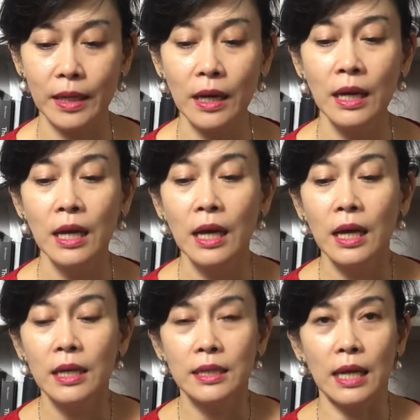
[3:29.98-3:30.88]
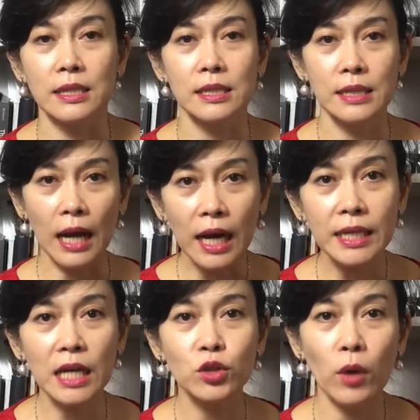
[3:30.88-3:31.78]
Ya. Nah, sedangkan
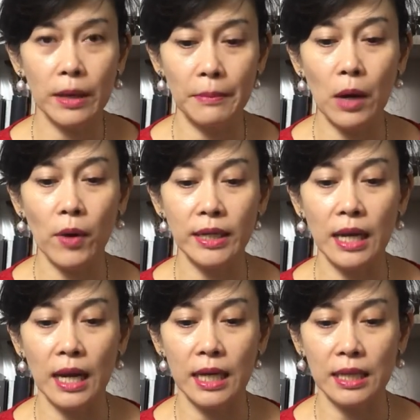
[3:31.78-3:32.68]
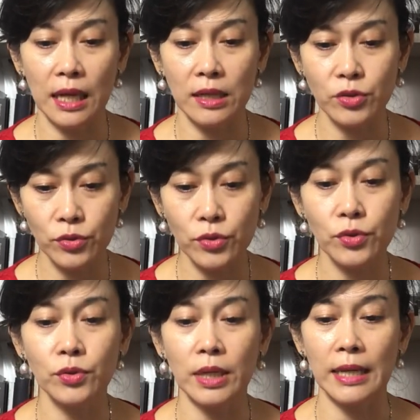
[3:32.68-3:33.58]
yang Tuhan mau adalah kita
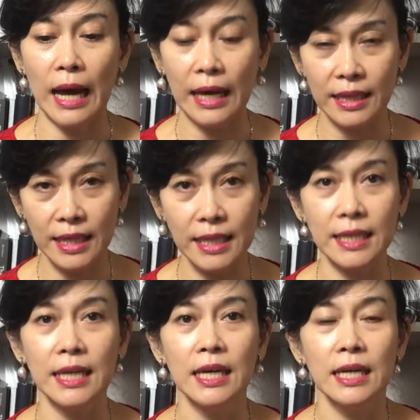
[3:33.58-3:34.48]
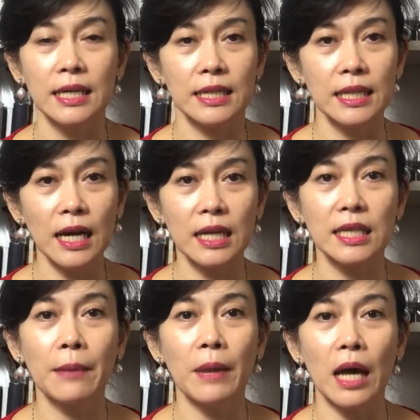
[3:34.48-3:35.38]
sungguh-sungguh rendah hati. Ketika
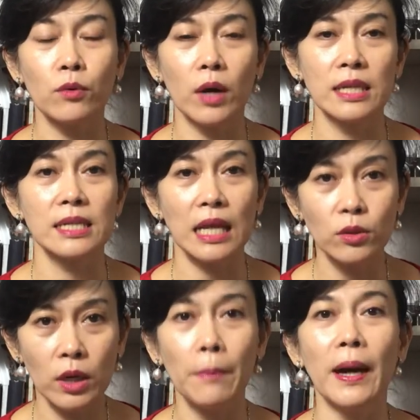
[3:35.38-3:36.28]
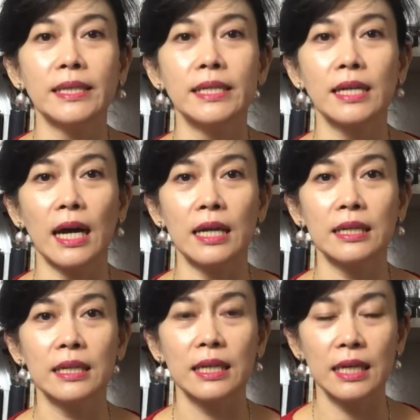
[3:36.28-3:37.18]
kita melakukan satu
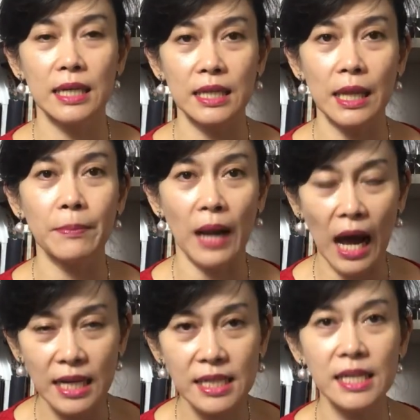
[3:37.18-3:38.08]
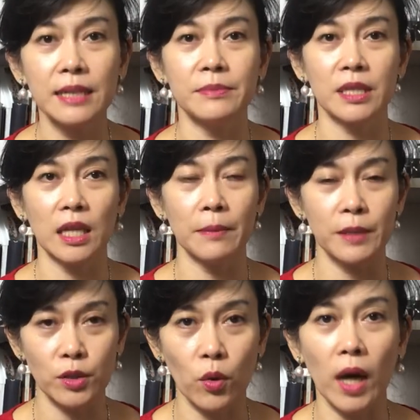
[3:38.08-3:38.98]
kebajikan, kita berhasil misalnya
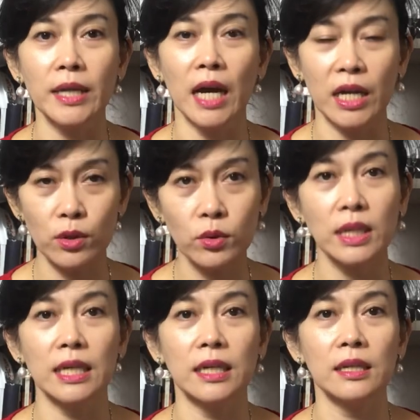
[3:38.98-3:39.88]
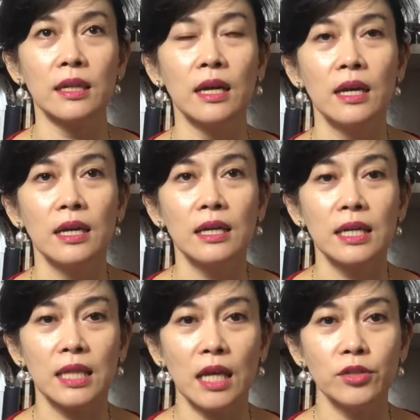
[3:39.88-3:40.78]
berdoa dengan rutin,
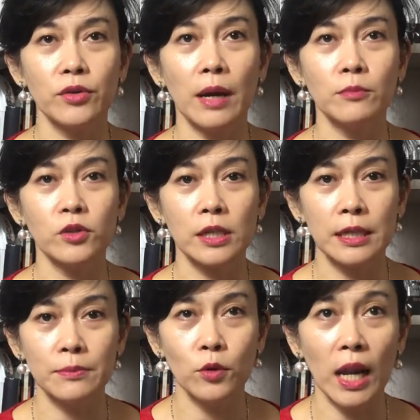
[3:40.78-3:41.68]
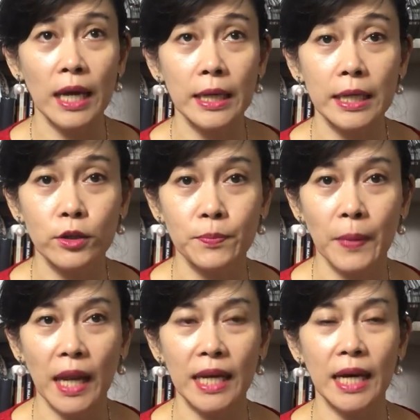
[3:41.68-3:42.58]
kita juga mungkin mulai
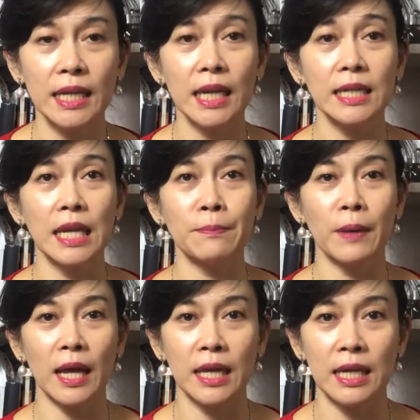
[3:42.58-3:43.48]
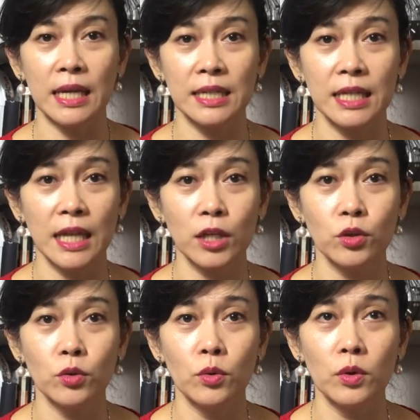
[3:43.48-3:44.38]
ikut pelayanan dan pelayanan kita
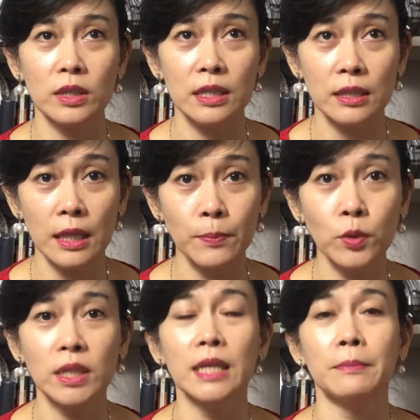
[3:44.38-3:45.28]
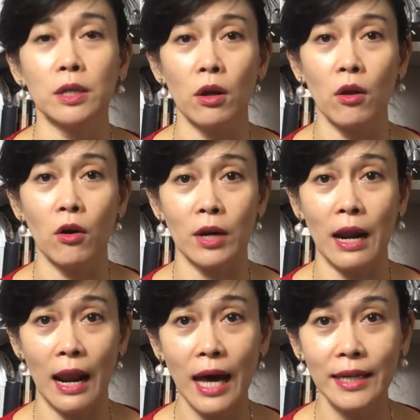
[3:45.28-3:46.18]
itu terbukti menolong
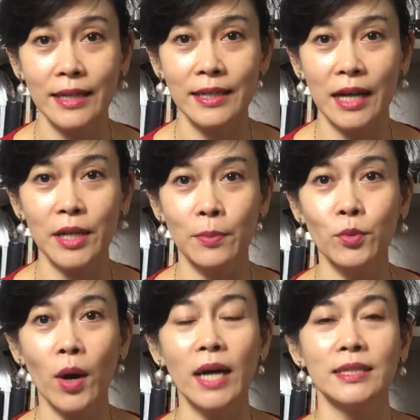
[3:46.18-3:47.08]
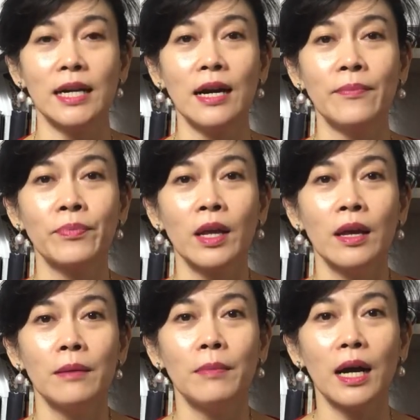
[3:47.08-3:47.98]
orang lain, ada buahnya,
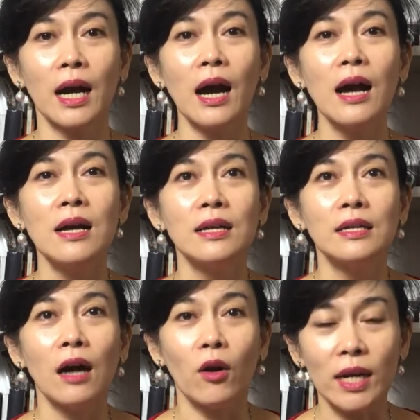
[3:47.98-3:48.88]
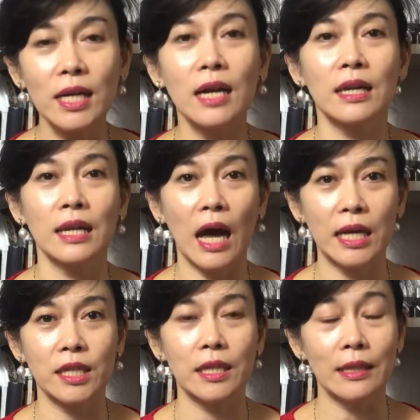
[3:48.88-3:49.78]
maka orang yang
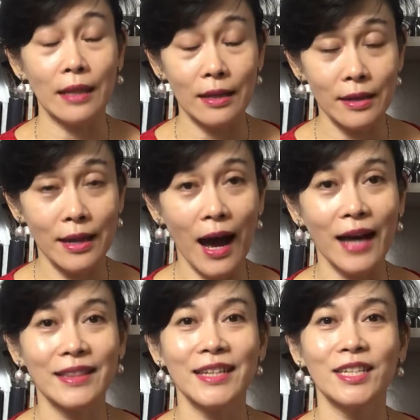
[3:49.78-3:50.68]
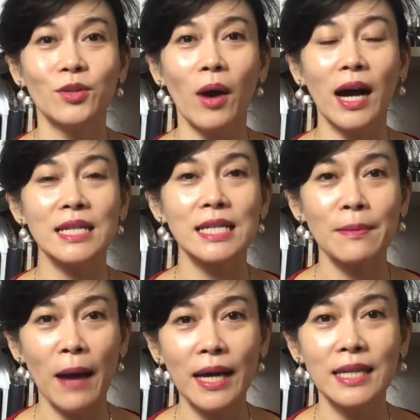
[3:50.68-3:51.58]
rendah rendah hati itu akan
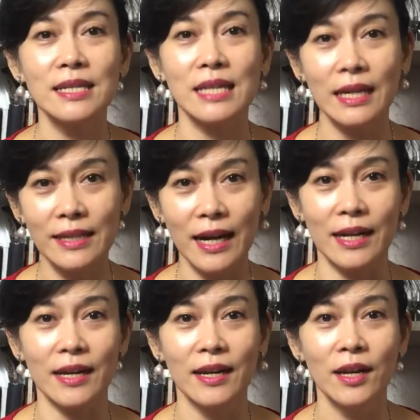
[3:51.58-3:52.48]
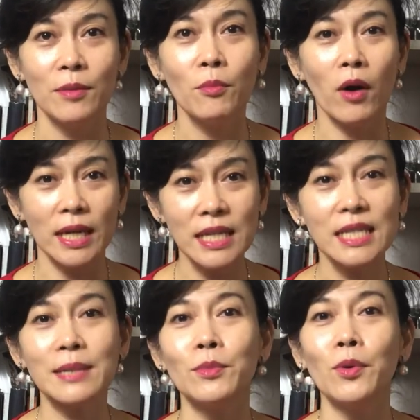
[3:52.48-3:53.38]
semakin sadar bahwa ini
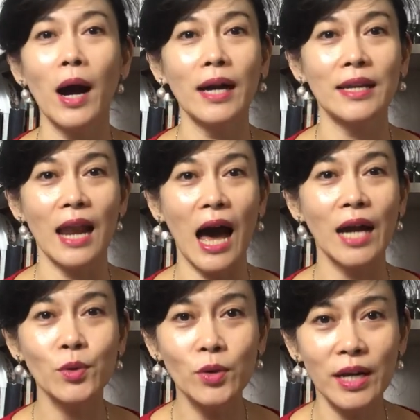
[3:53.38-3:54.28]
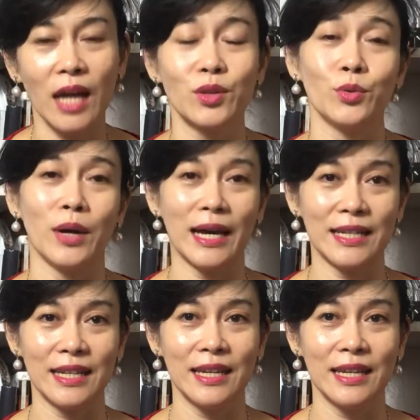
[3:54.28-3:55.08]
semua adalah anugerah Tuhan.